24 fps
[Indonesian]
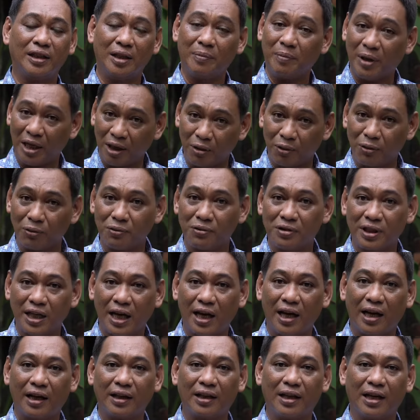tim
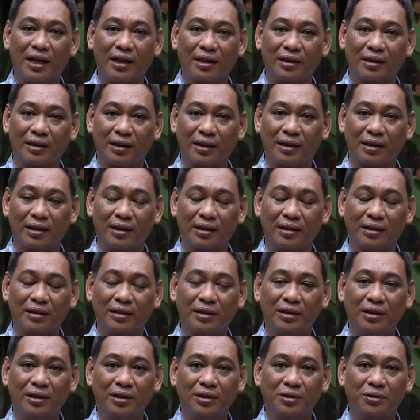Ekonusa yang eh,
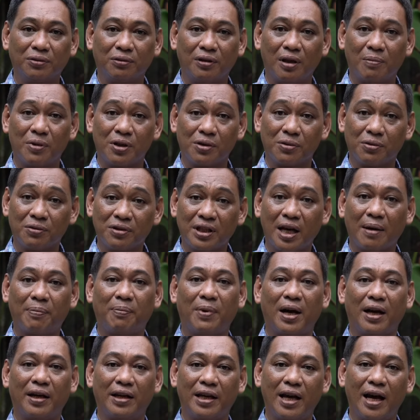sudah bersusah
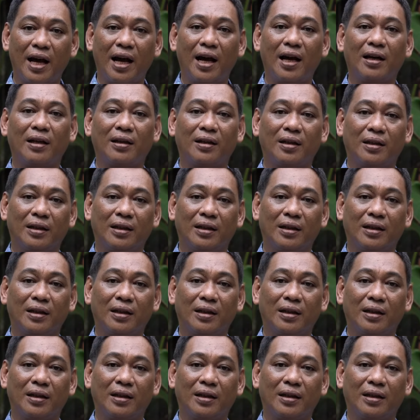payah